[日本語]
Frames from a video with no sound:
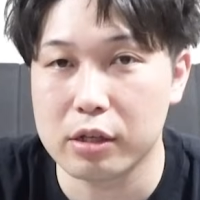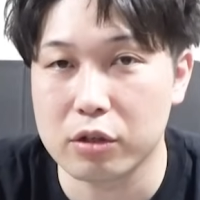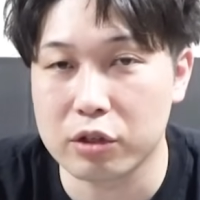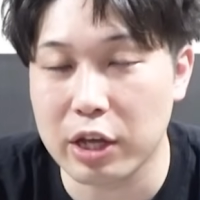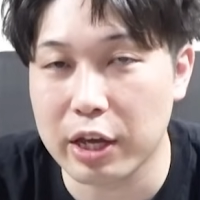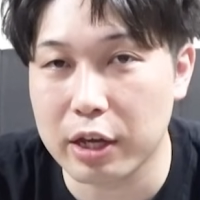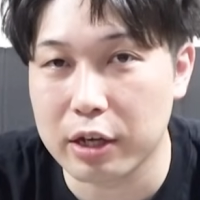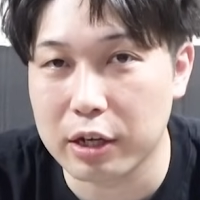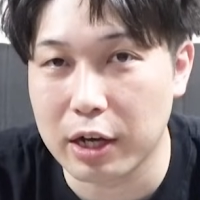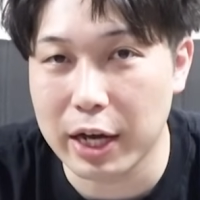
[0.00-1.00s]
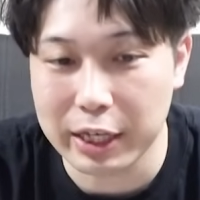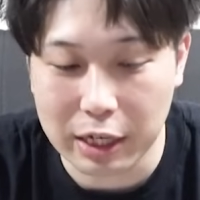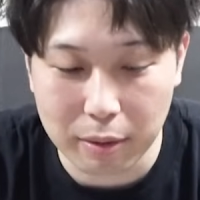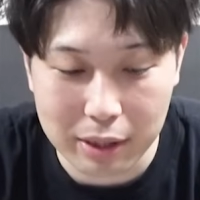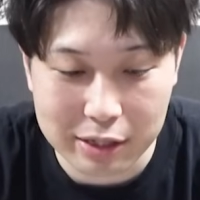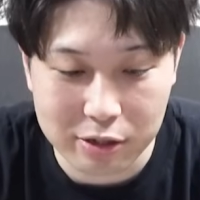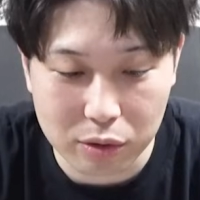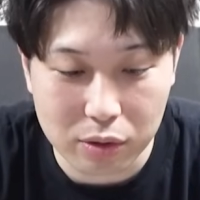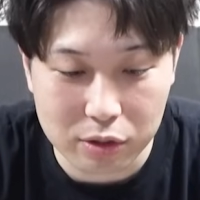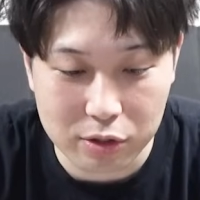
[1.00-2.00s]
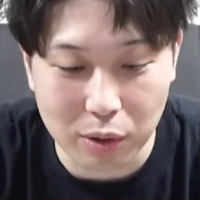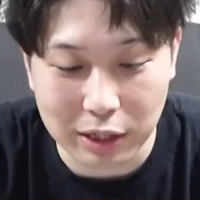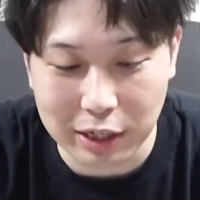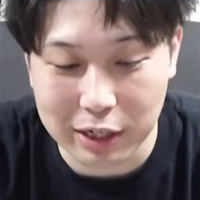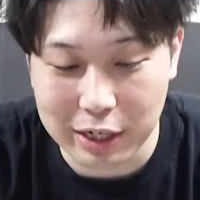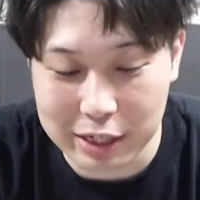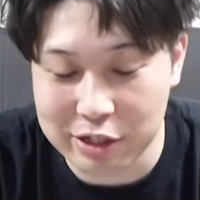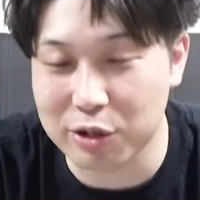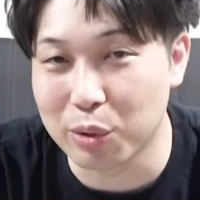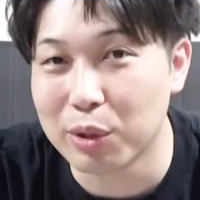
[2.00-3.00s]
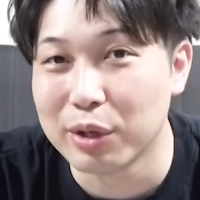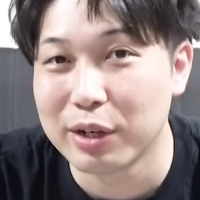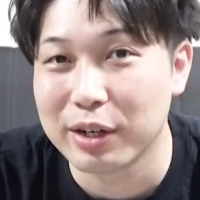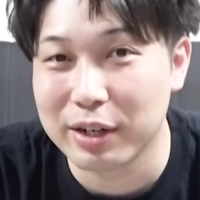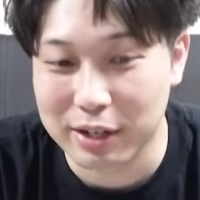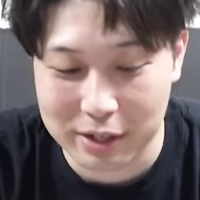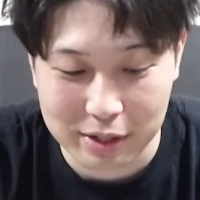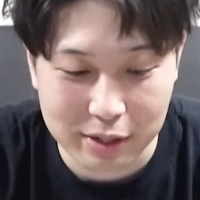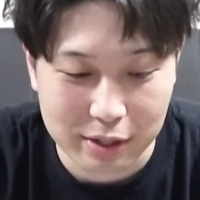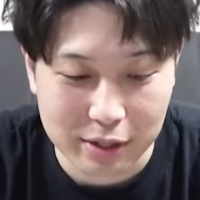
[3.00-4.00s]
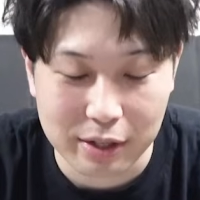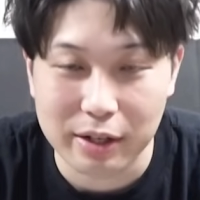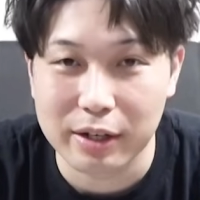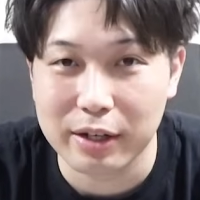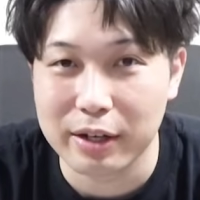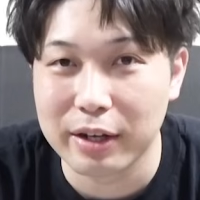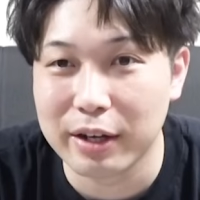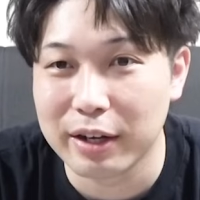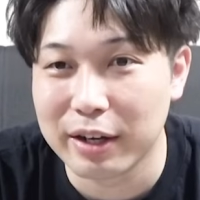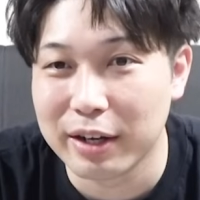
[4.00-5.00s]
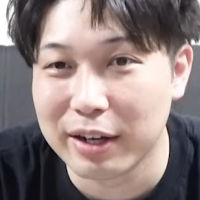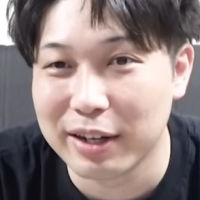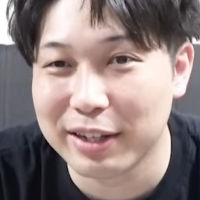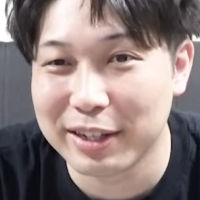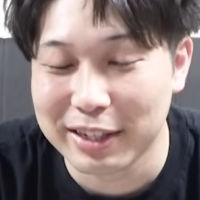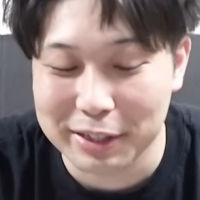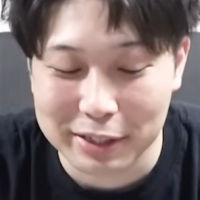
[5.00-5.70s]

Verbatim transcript: そして、相変わらずの角花蓮次郎。まあ、こういう時ずっといるな、レンジローは。